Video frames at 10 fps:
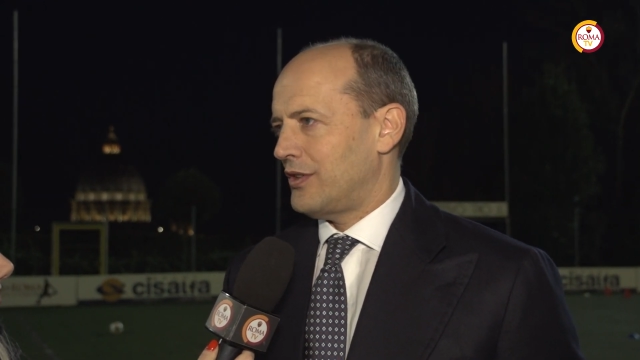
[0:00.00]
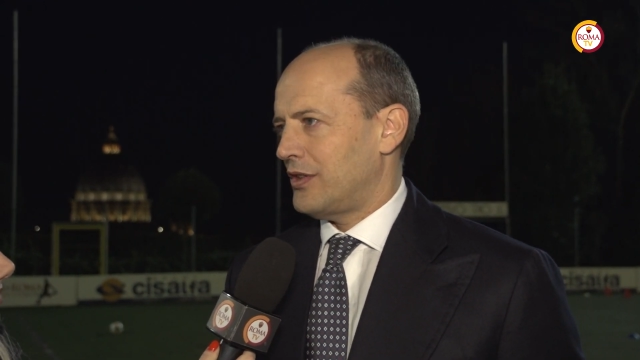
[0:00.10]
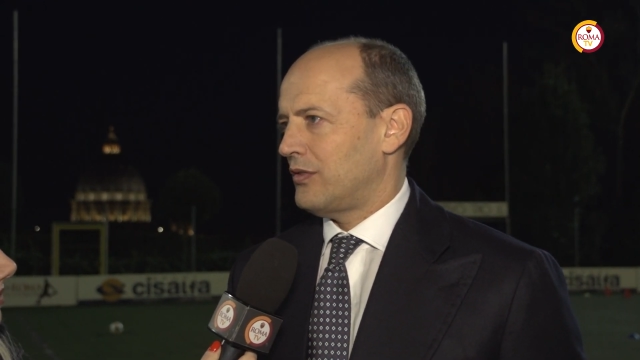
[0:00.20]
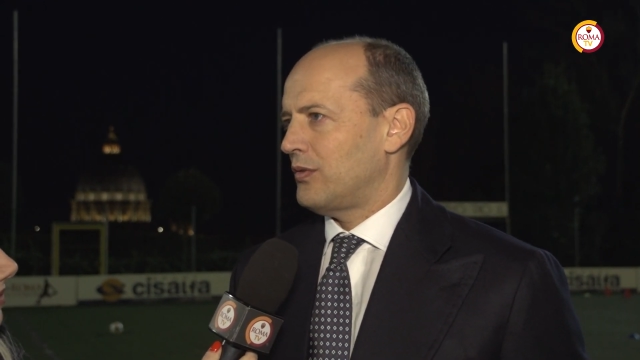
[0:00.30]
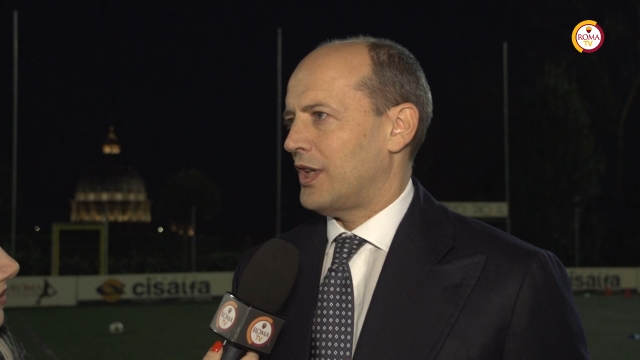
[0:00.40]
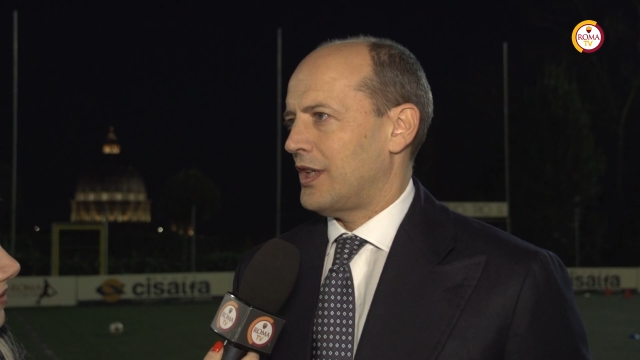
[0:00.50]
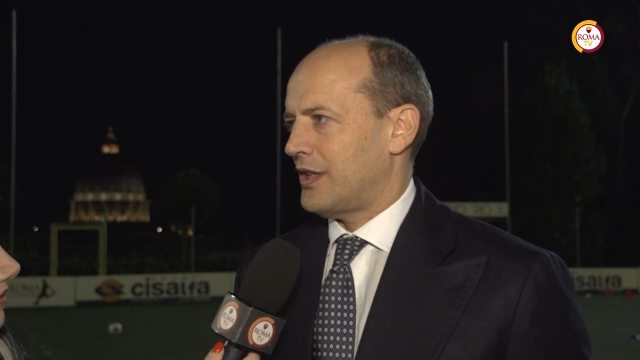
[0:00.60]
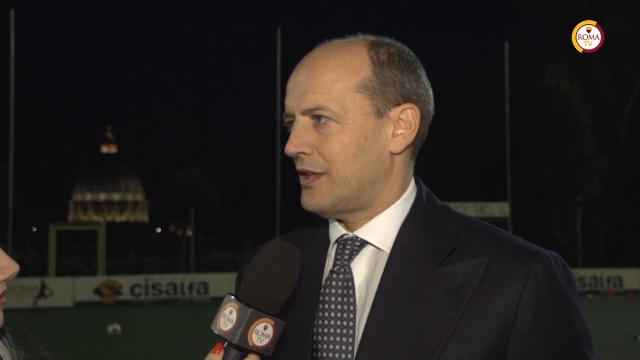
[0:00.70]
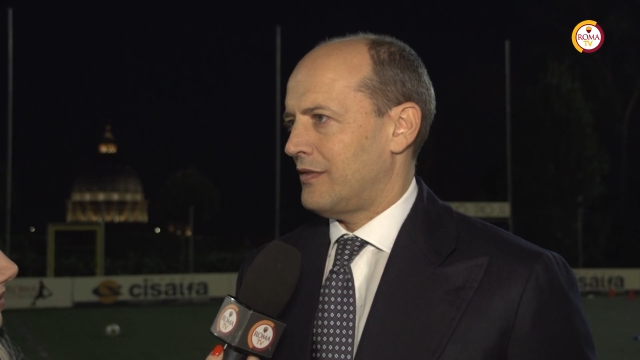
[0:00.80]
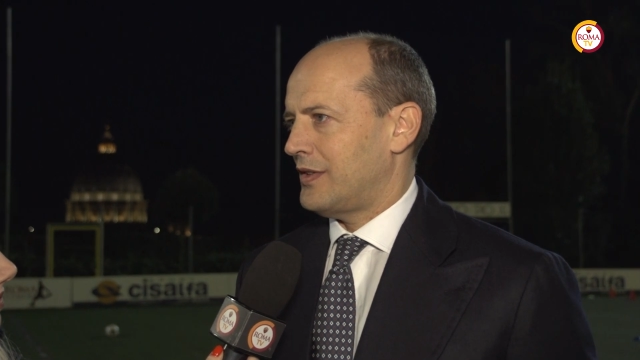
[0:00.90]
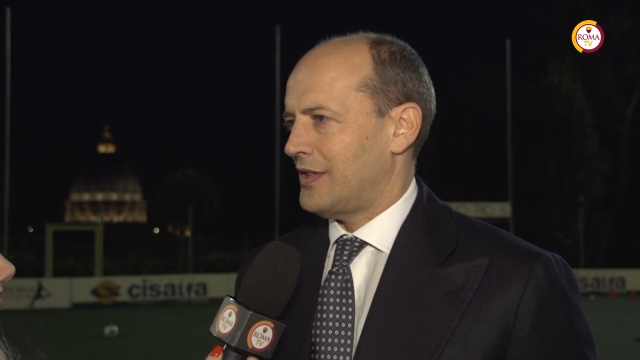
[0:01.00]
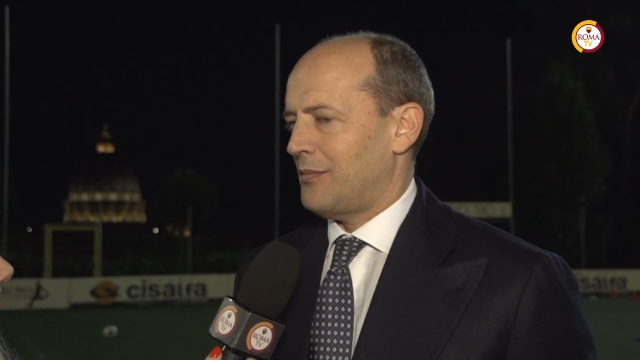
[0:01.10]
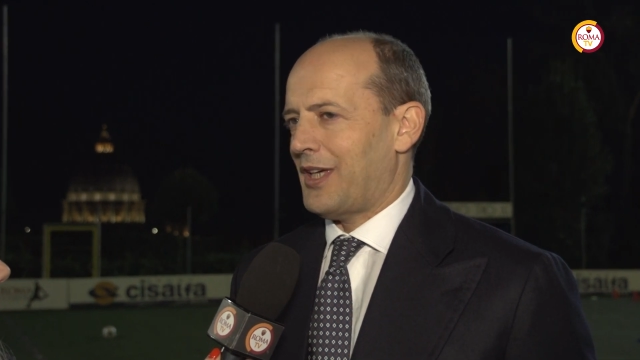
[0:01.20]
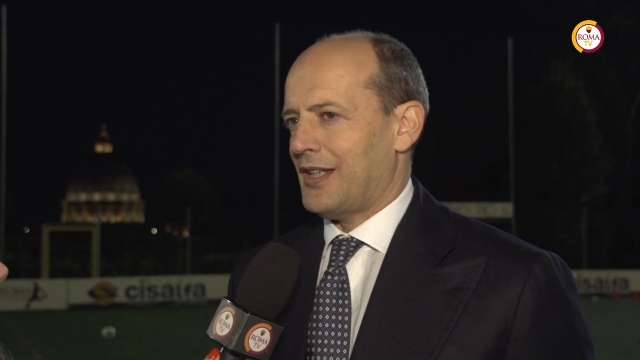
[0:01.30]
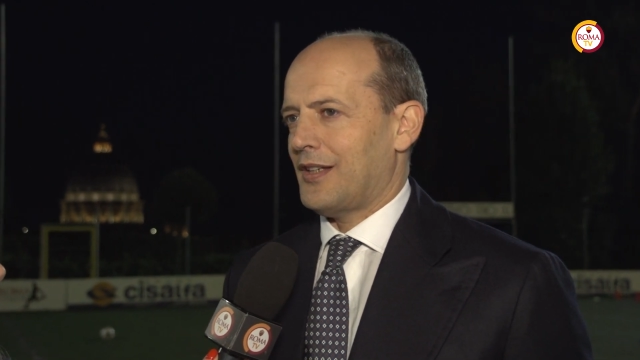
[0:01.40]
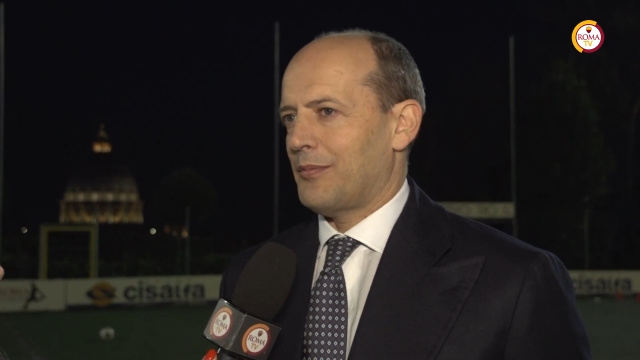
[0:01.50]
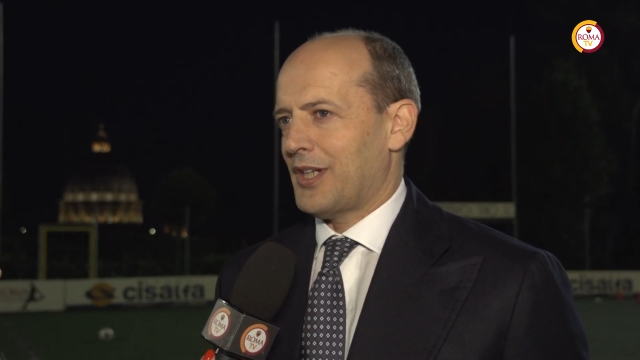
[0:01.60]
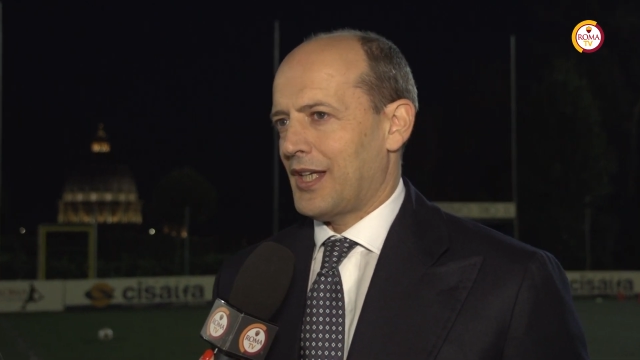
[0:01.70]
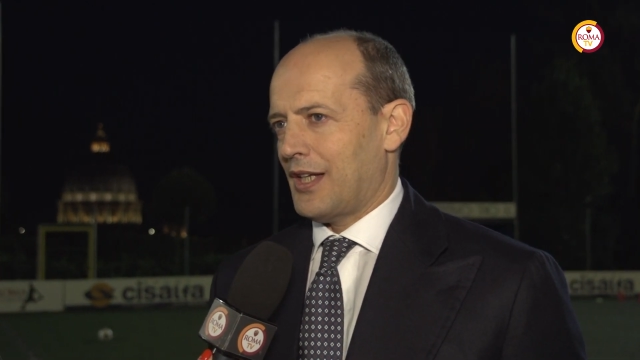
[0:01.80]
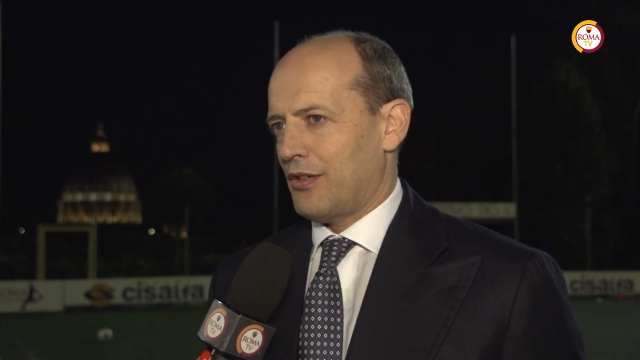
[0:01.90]
addirittura in riviste mediche
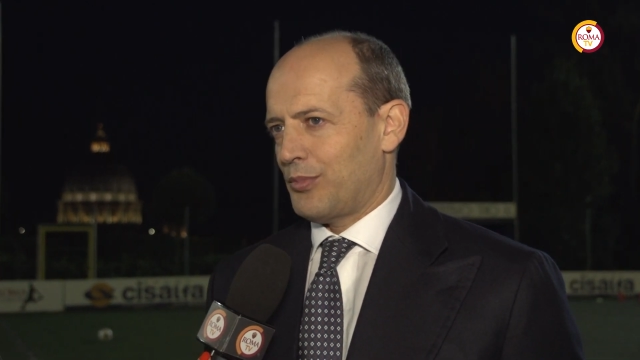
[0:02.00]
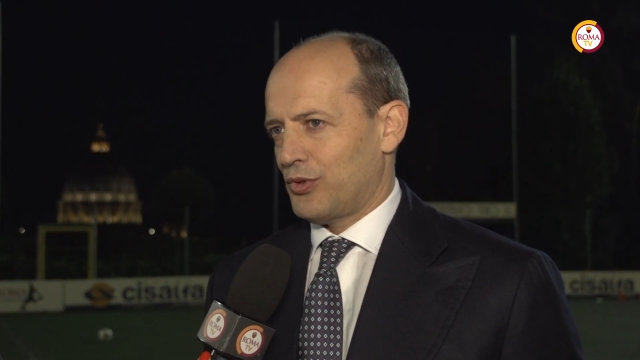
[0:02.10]
perché hanno